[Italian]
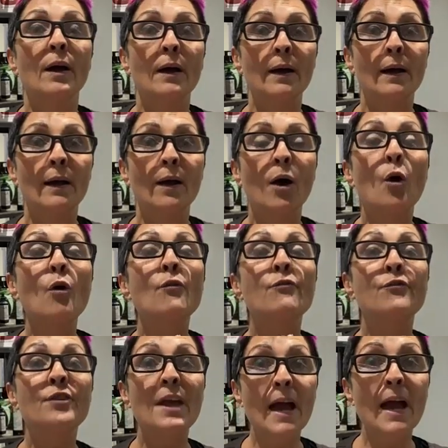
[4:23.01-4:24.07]
eh,
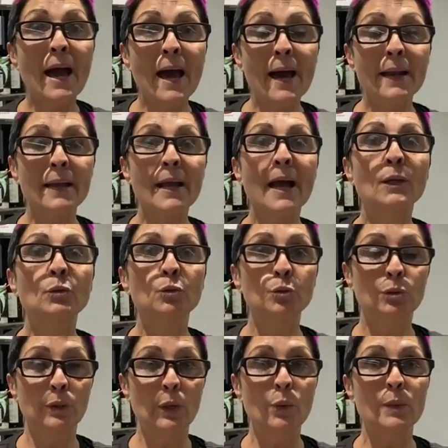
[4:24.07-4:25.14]
ovviare a
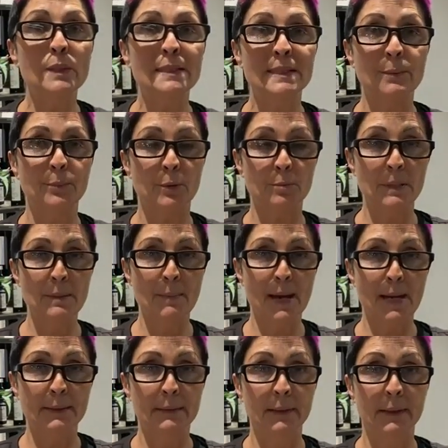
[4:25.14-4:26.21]
tutte queste
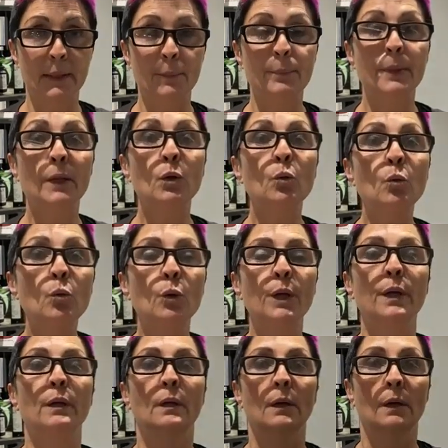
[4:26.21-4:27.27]
problematiche. Per
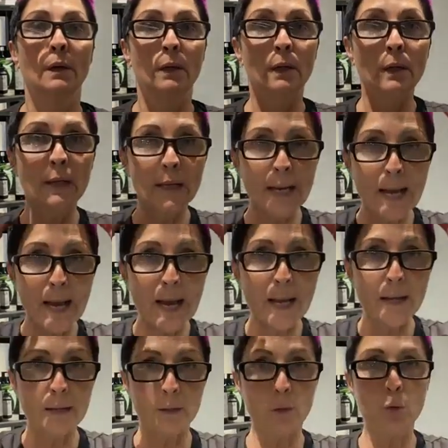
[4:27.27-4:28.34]
cui la
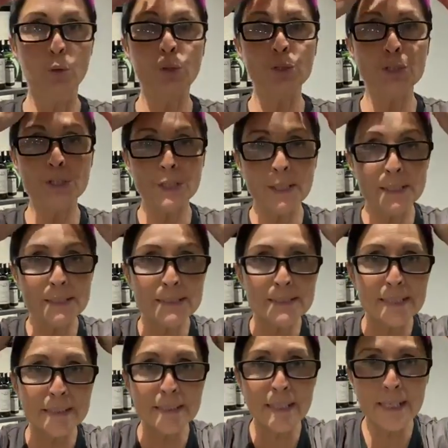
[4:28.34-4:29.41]

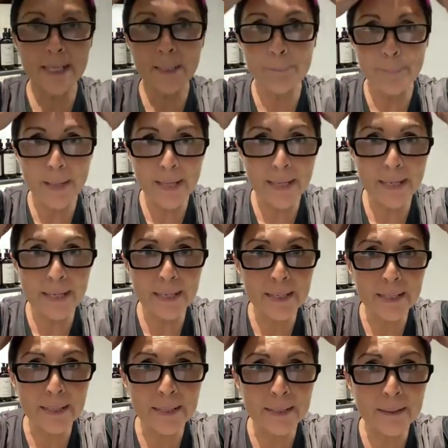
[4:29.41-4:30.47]
conoscenza della
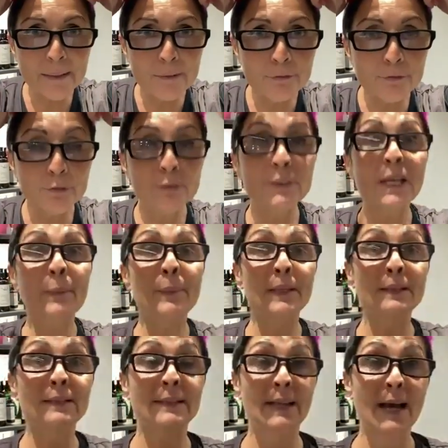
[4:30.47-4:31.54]
pelle
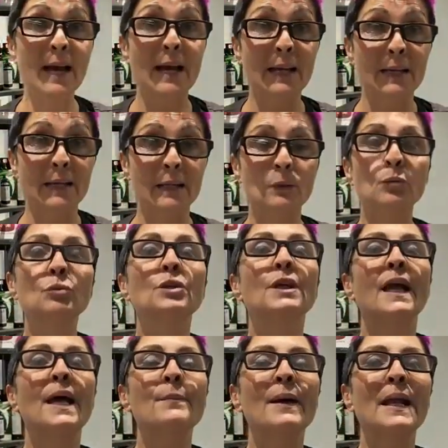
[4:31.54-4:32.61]
fondamentale, tu
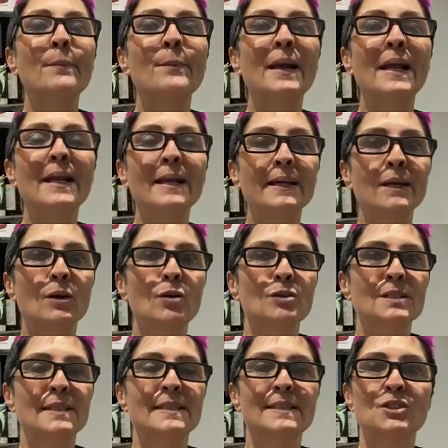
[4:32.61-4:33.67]
dirai ma la pelle che
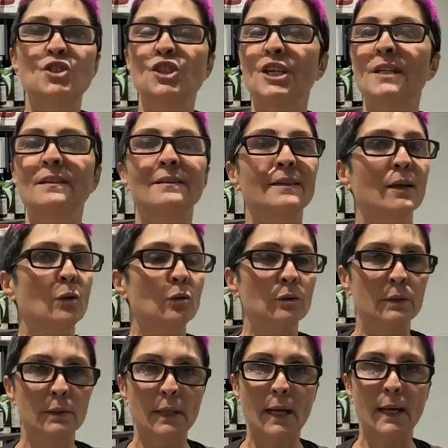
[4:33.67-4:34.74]
cosa c'entra col
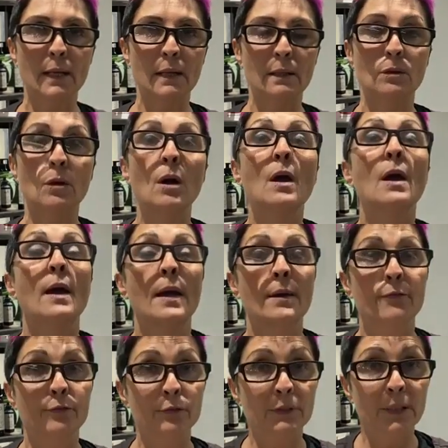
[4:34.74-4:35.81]
taglio? È
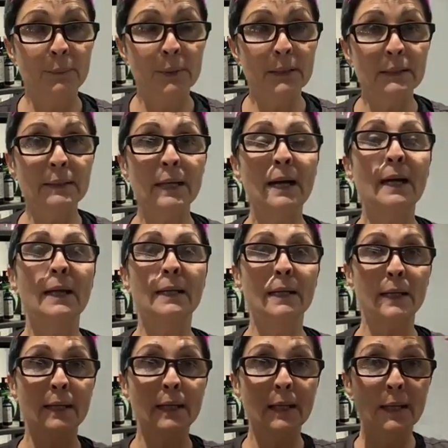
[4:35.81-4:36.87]

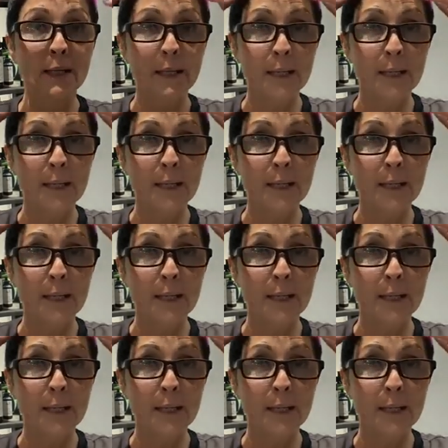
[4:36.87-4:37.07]
fondamentale